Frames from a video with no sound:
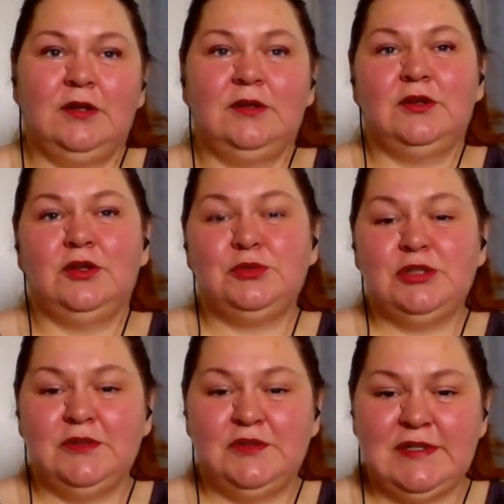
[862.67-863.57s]
No
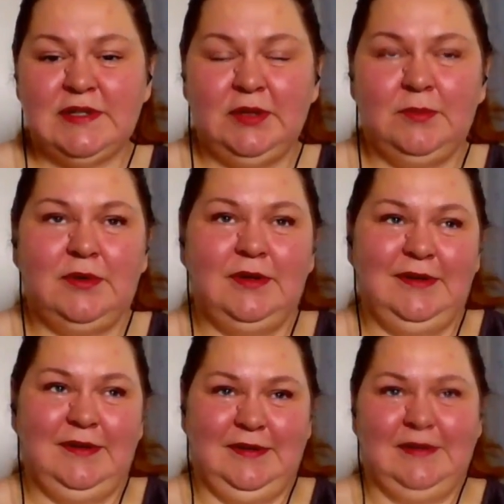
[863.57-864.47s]
przede wszystkim,
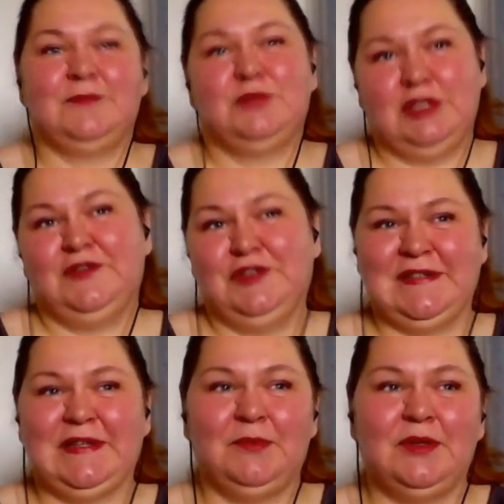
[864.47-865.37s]
e, przede
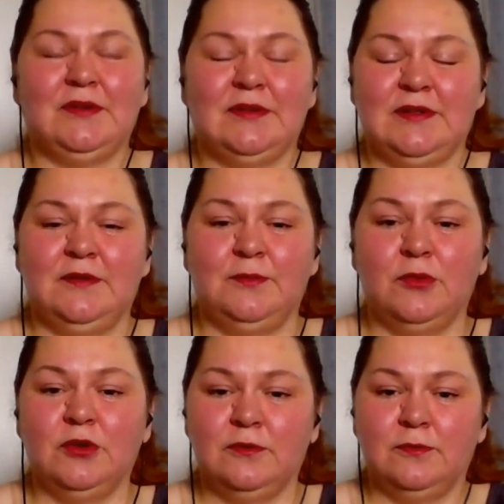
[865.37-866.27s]
wszystkim no, e,
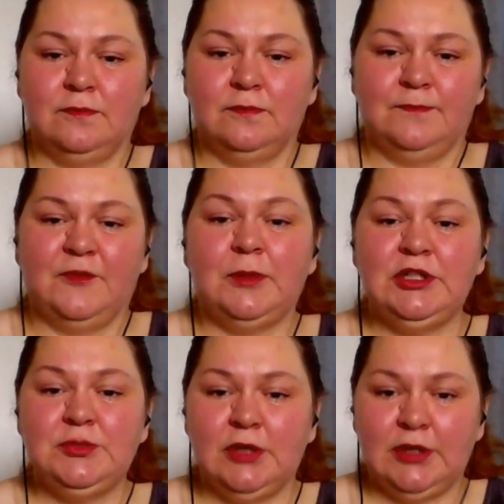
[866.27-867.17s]

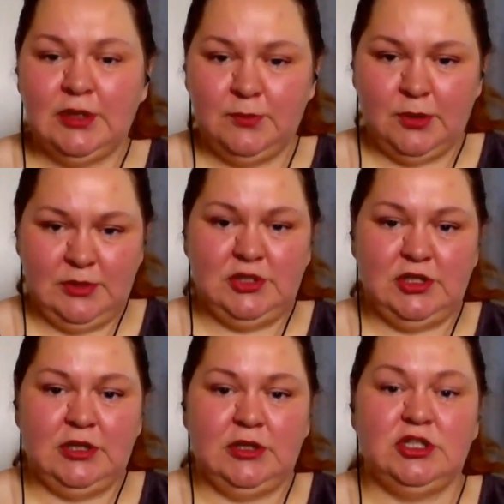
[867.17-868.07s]
wpadliśmy na ten pomysł,
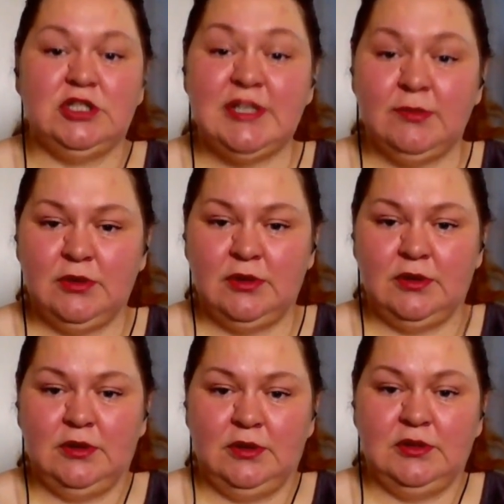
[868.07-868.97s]
że, że chcemy
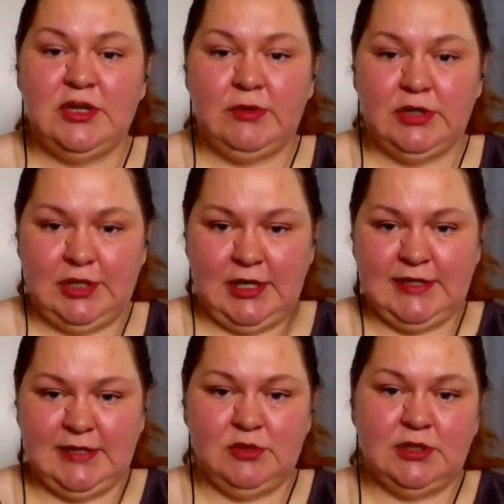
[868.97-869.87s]
e, działać
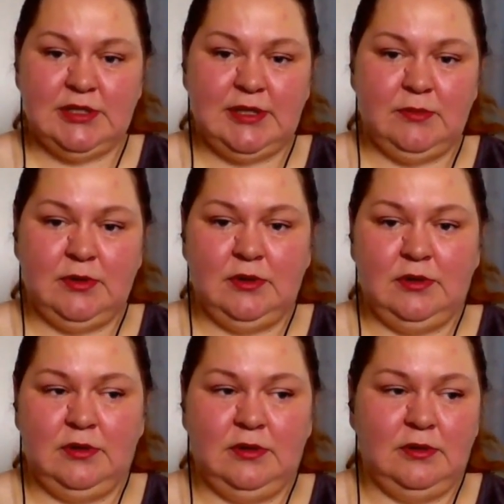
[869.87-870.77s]
razem, że chcemy
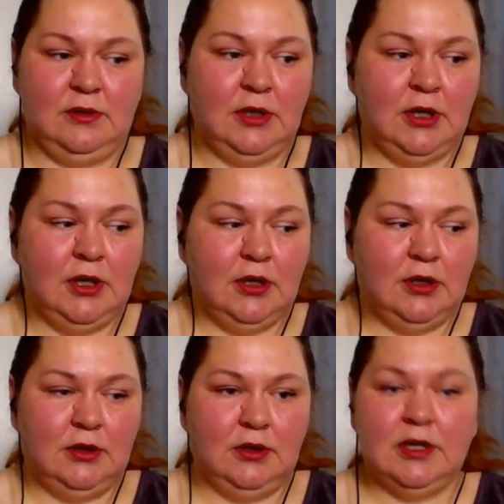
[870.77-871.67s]

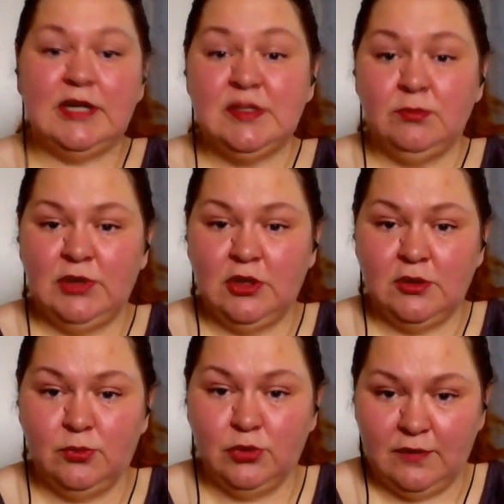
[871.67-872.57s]
razem
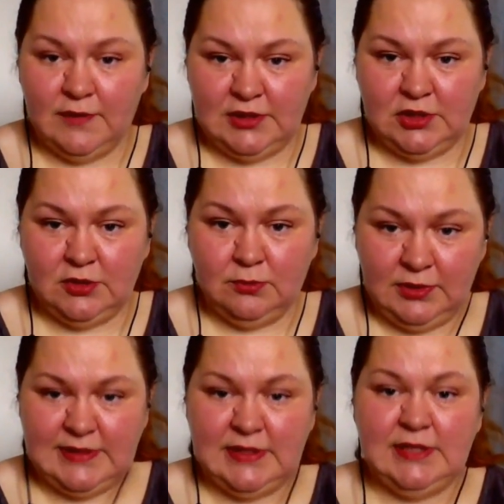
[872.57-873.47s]
budować
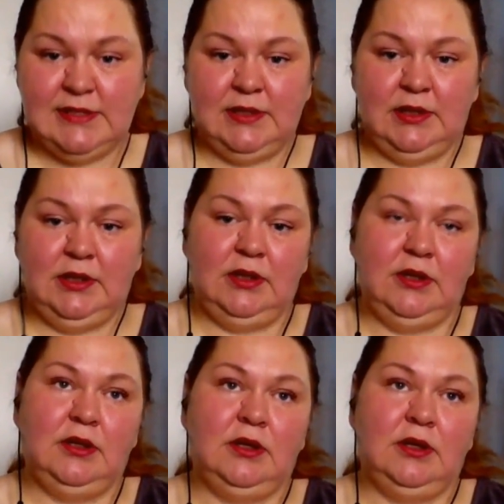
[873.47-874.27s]
biznes i